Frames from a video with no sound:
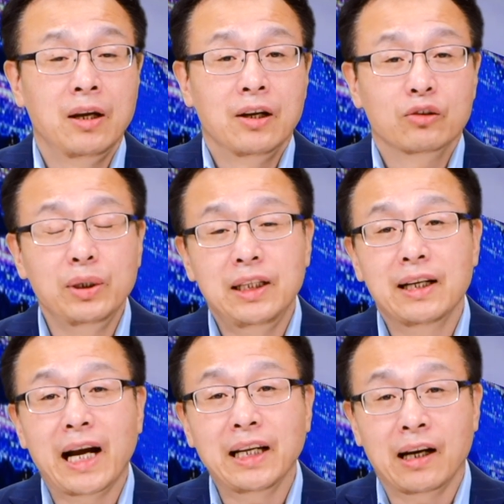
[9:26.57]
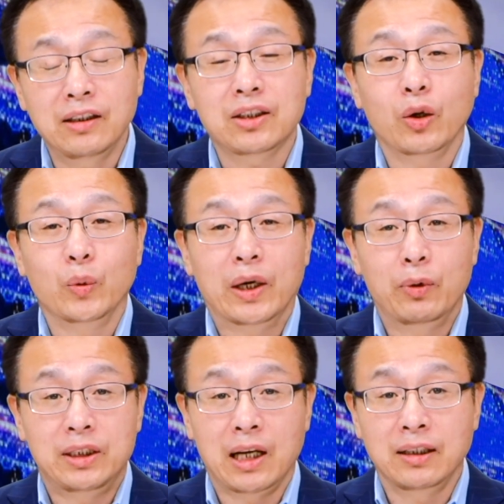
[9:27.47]
所以应该很少有人
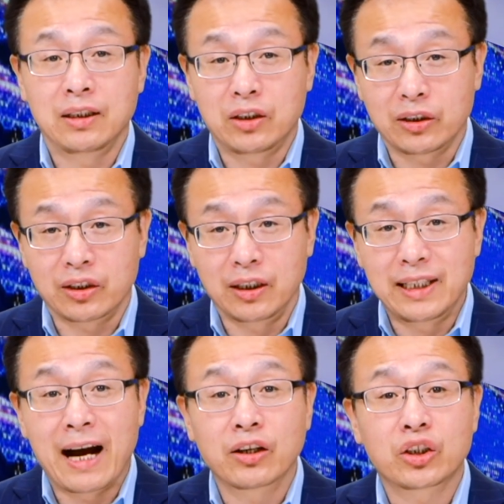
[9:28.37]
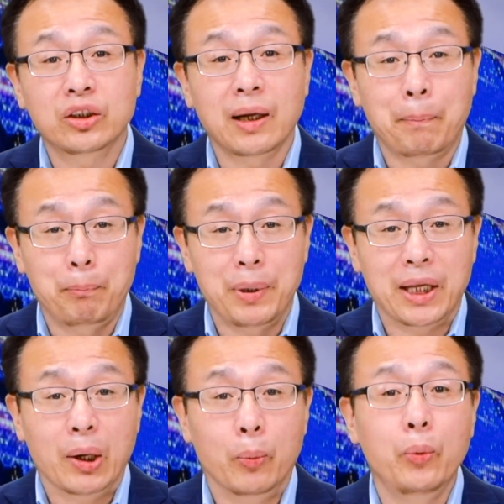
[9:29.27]
会相信这是央视的
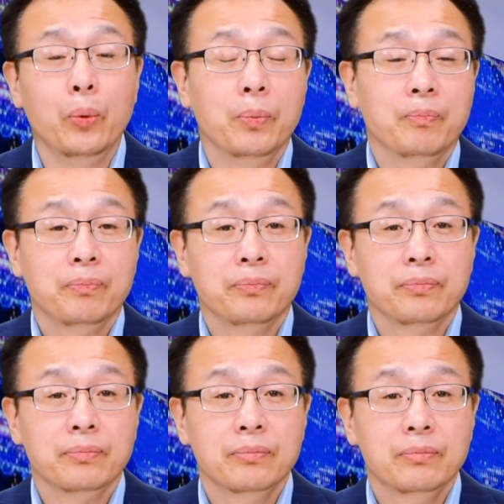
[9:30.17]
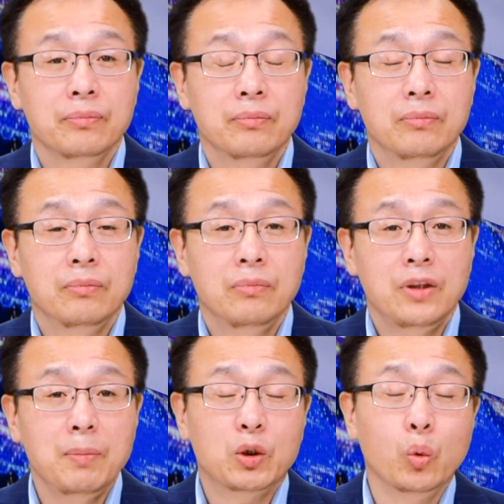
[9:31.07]
笔误。
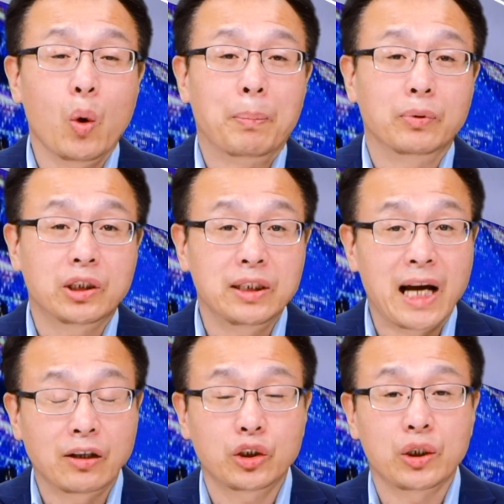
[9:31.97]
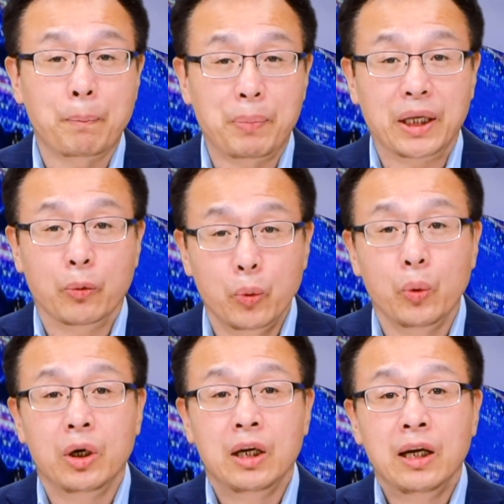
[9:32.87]
那么，如果不是央视的笔
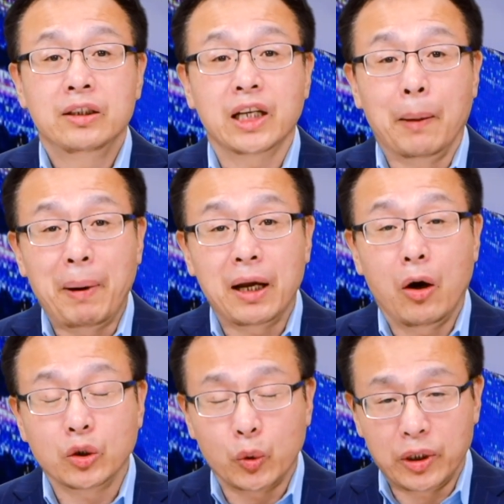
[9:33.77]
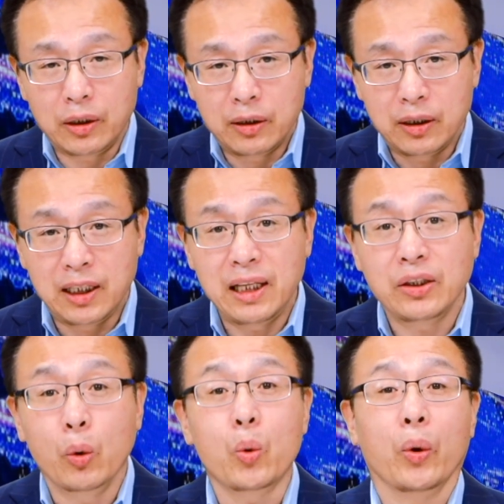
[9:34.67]
误，这个背后就一定
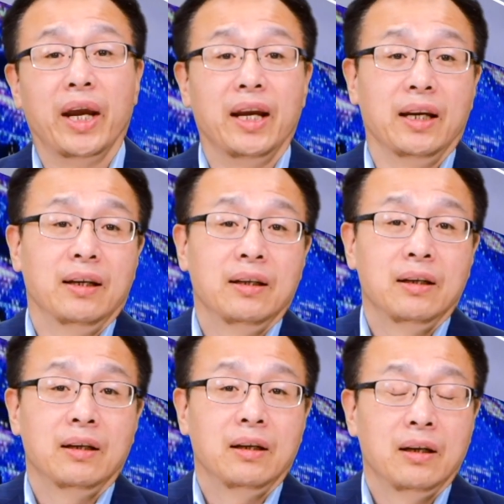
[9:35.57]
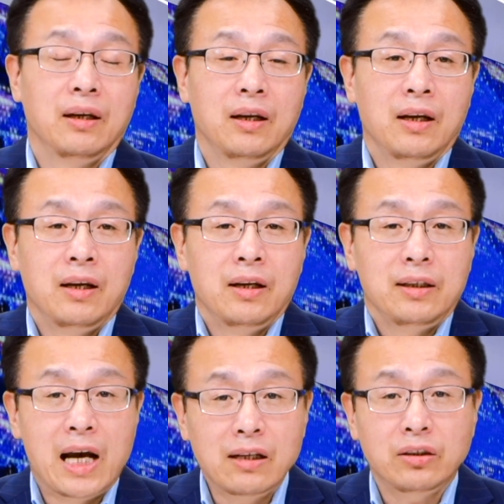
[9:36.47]
有鬼。
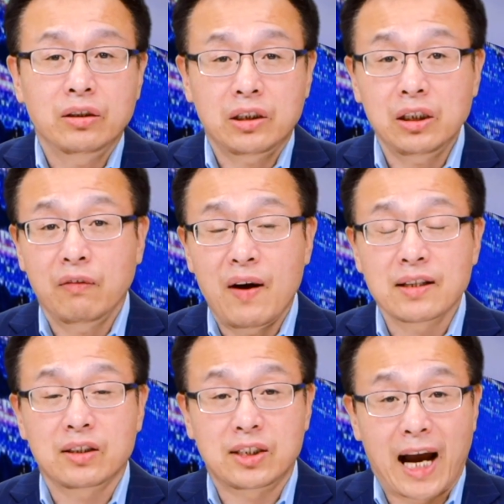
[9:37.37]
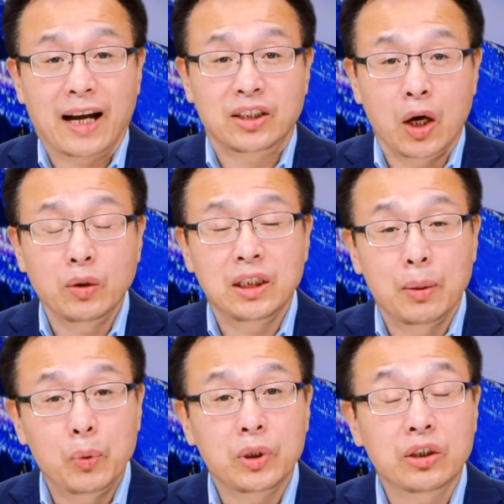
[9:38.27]
央视释放假消息的
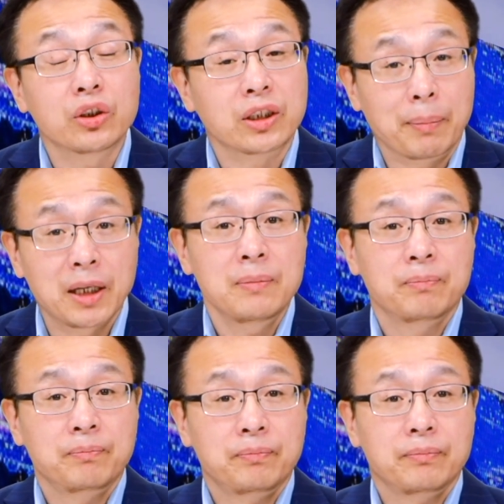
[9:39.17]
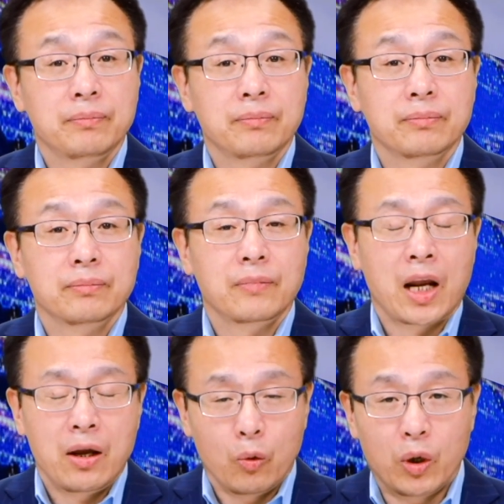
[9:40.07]
目的是什么呢？
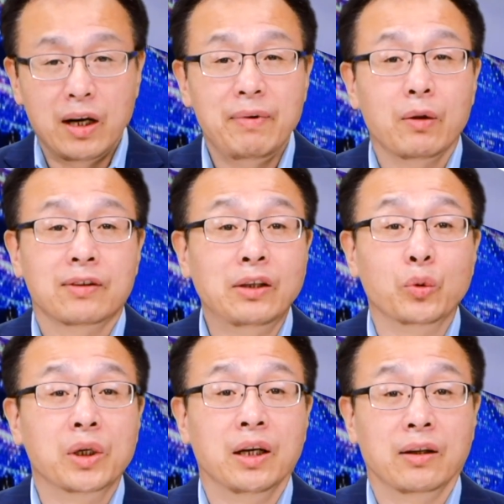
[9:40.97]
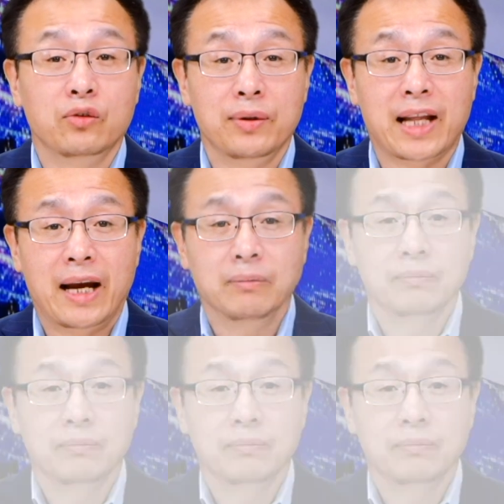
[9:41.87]
我认为有三种可能存在。